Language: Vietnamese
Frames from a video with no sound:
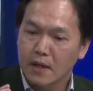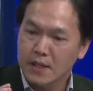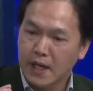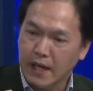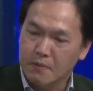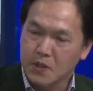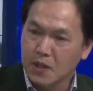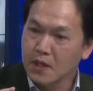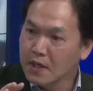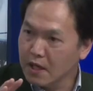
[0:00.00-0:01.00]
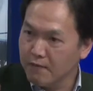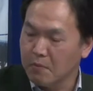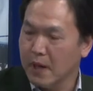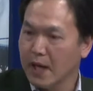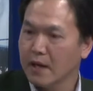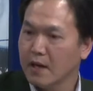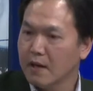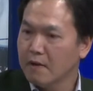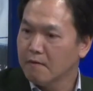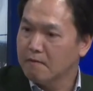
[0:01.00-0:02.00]
nó sẽ làm cho hư cái võng mạc
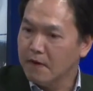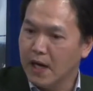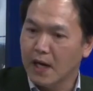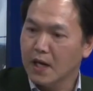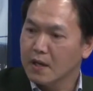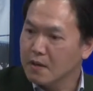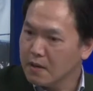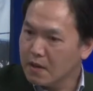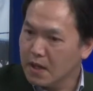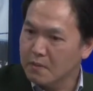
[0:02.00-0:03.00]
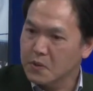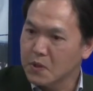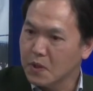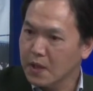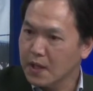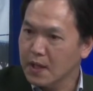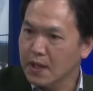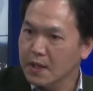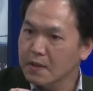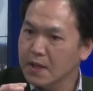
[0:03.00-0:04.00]
và làm cho cái
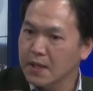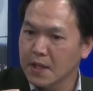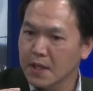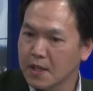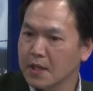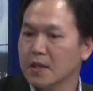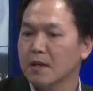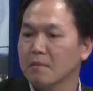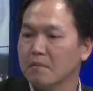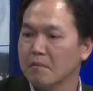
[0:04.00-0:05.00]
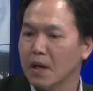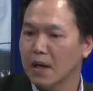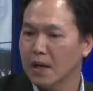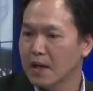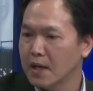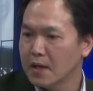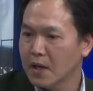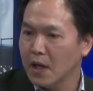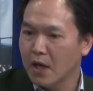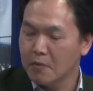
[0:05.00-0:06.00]
cái dây thần kinh mà
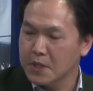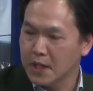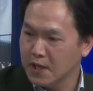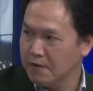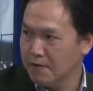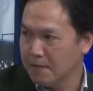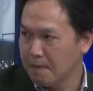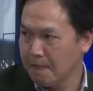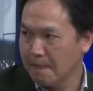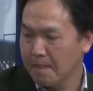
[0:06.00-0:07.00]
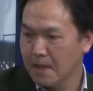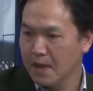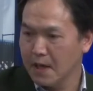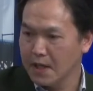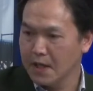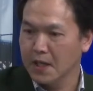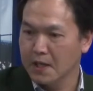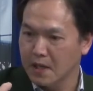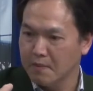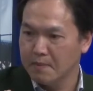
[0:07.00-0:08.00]
nó kêu là optic nerve tức là dây thần
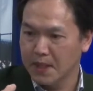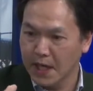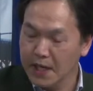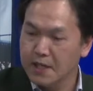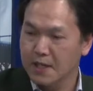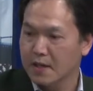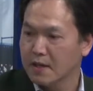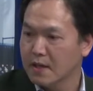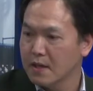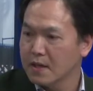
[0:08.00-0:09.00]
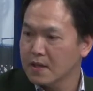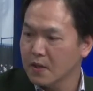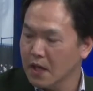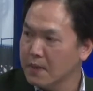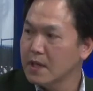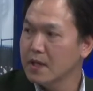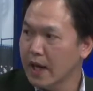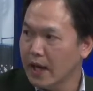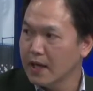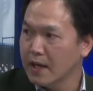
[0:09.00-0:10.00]
kinh để mà mình thấy được đó, có thể bị hư
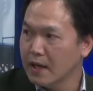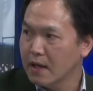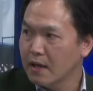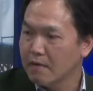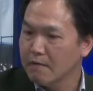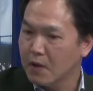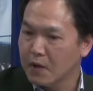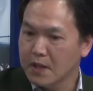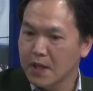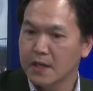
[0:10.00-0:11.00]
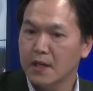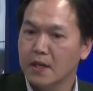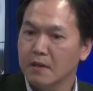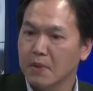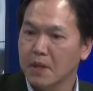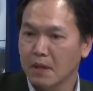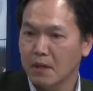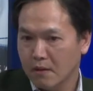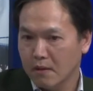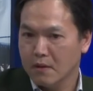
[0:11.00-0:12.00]
hại và có thể dẫn đến bị
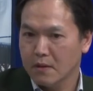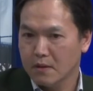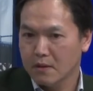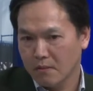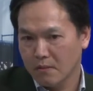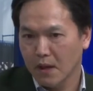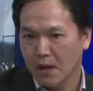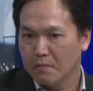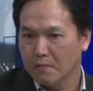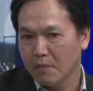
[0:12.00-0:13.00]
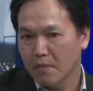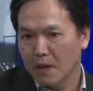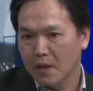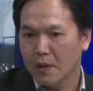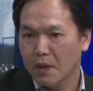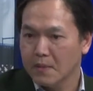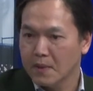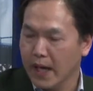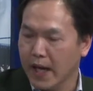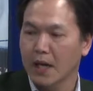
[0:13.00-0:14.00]
um, giống như là
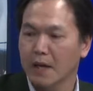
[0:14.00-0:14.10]
mình càng